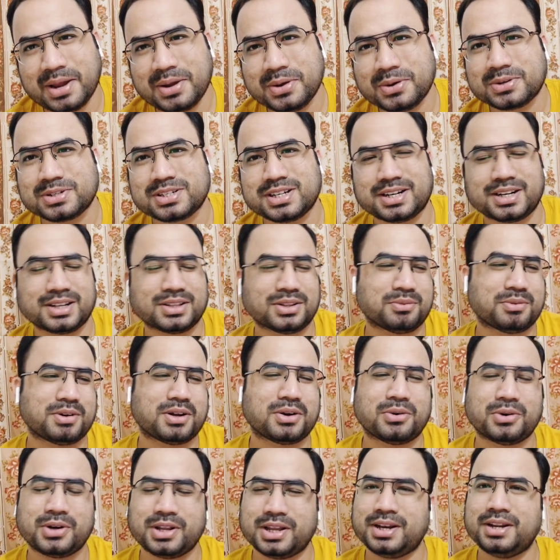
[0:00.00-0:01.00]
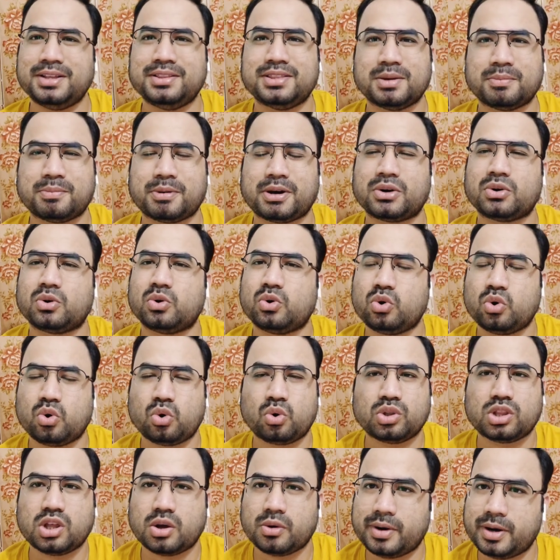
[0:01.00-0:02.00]
যাই হোক সেটা তোমরা করিয়ে নিতে পারো অন্য
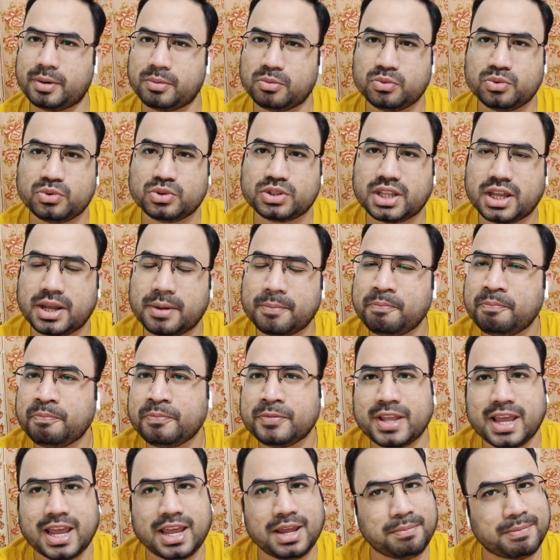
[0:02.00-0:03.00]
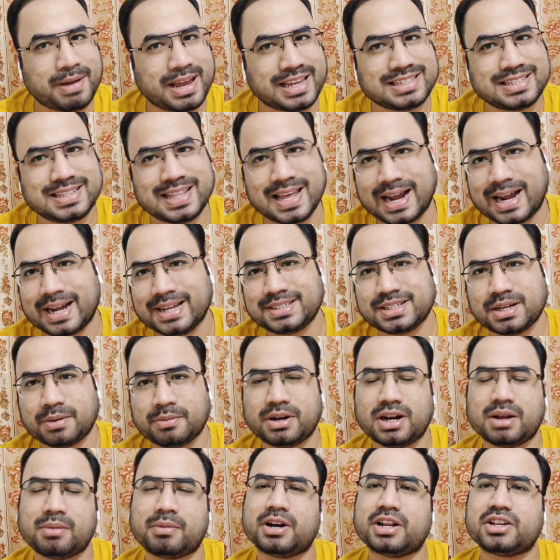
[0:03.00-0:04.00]
কোথাও এই মুহূর্তে এই ম্যাচ দেখা
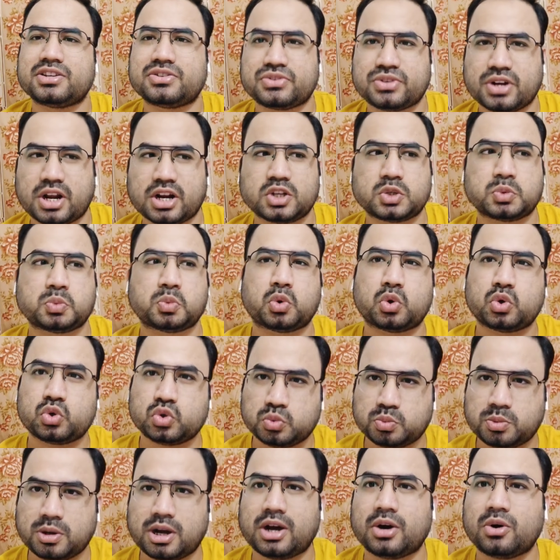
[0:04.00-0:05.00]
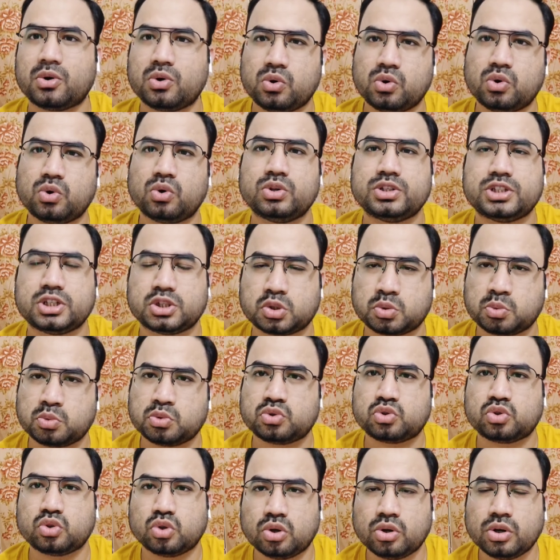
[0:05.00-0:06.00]
যাবে না মানে স্টার স্পোর্টস বা অন্য যে
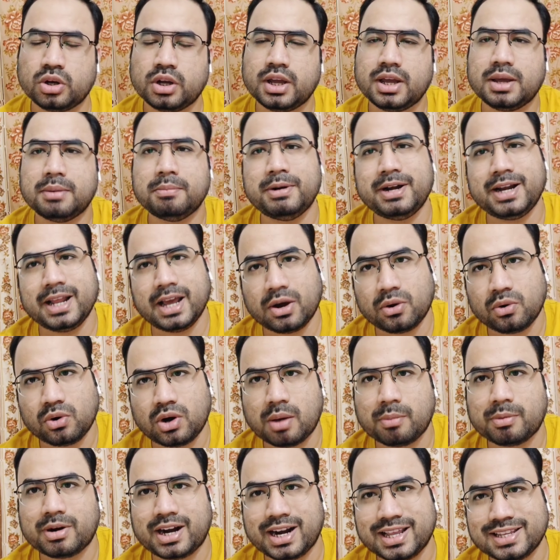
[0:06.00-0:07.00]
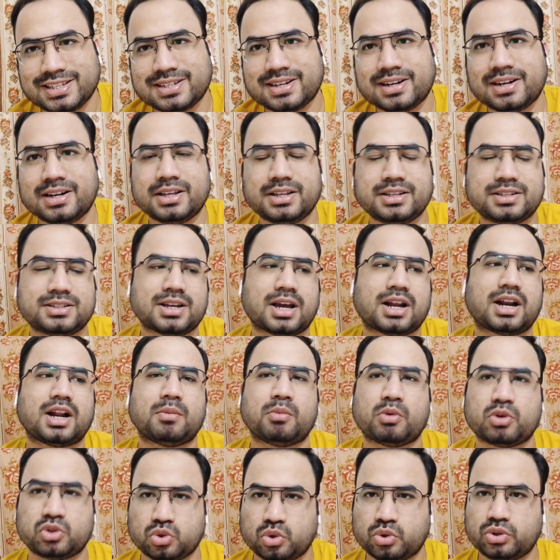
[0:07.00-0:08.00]
সমস্ত মিডিয়াগুলো আমরা ন্যাচারালি সারা
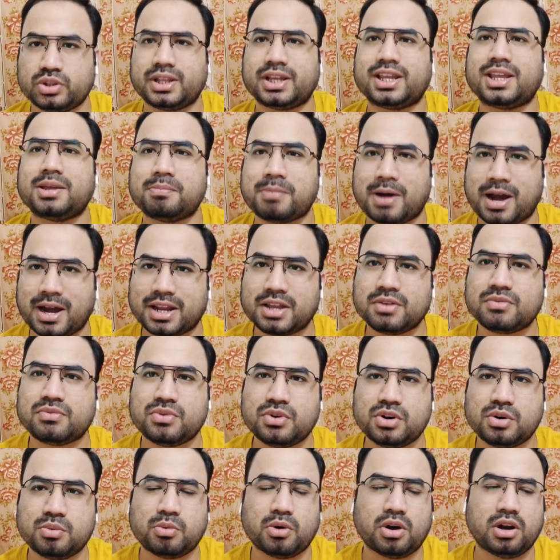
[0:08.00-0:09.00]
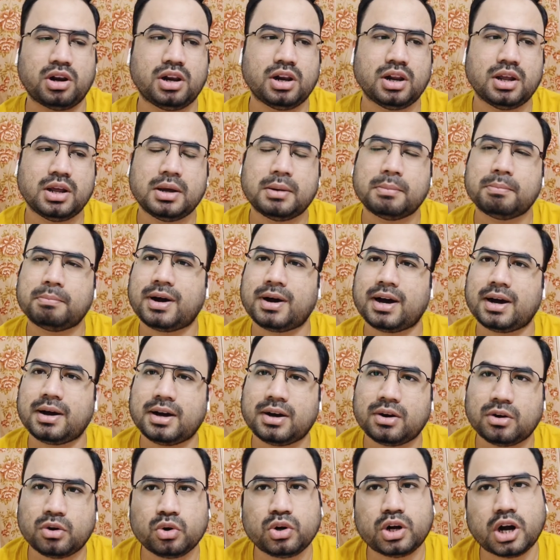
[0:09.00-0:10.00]
বছর দেখি বাকি ফুটবল বা
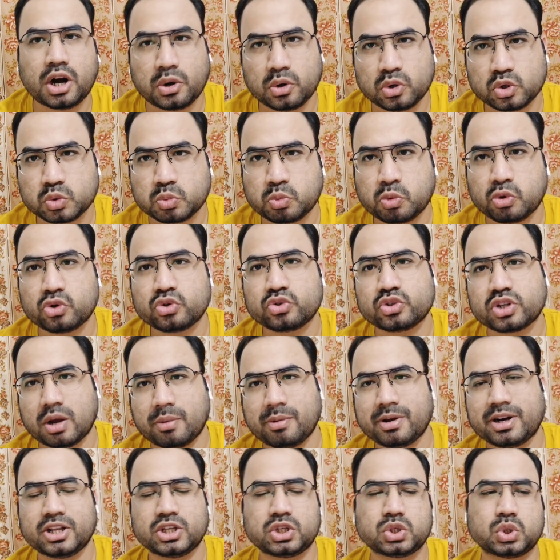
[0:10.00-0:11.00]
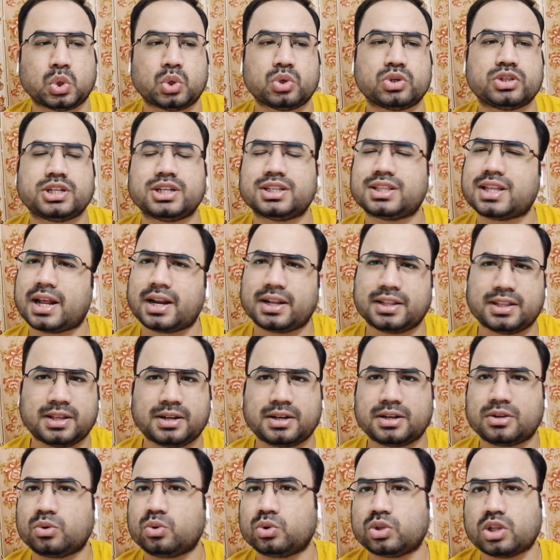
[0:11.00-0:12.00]
অন্যান্য স্পোর্টস কভারেজ করছে
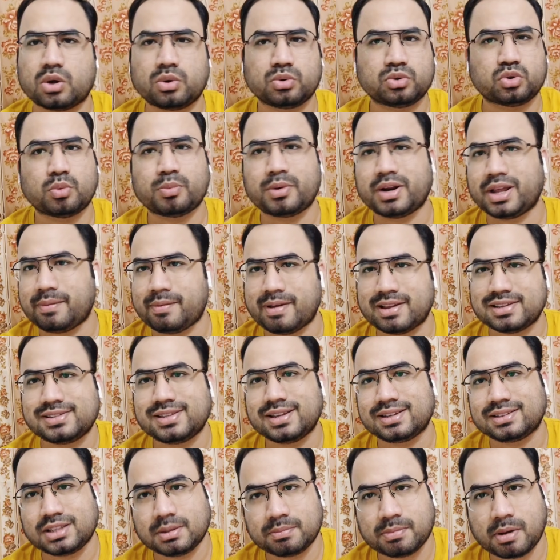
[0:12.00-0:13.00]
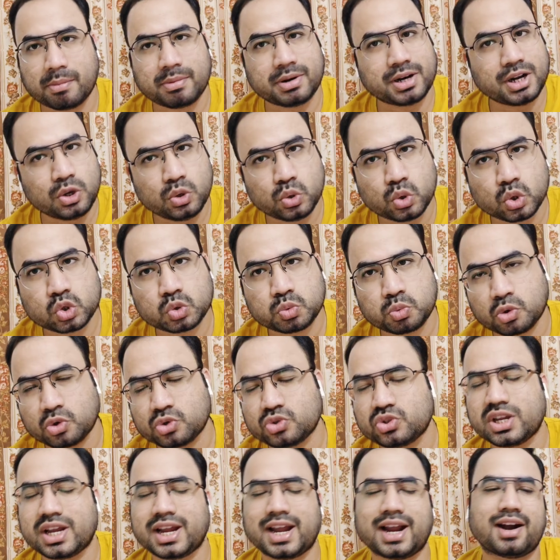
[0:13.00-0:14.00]
তাদের কোথাও তোমরা এই ম্যাচ দেখতে পাবে না ইউরো
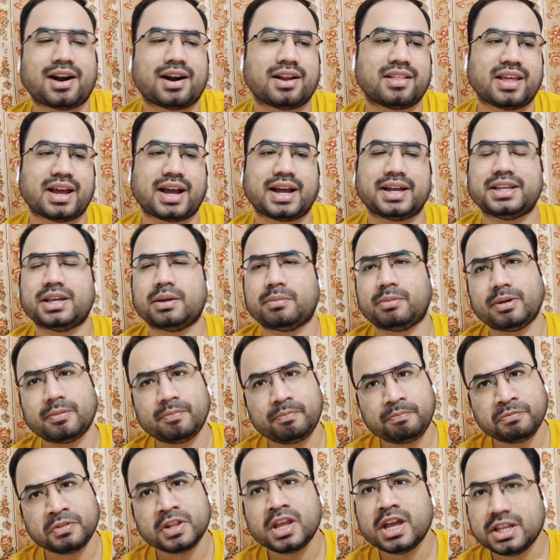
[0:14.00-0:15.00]
স্পোর্টসেই খেলাটা দেখা যাবে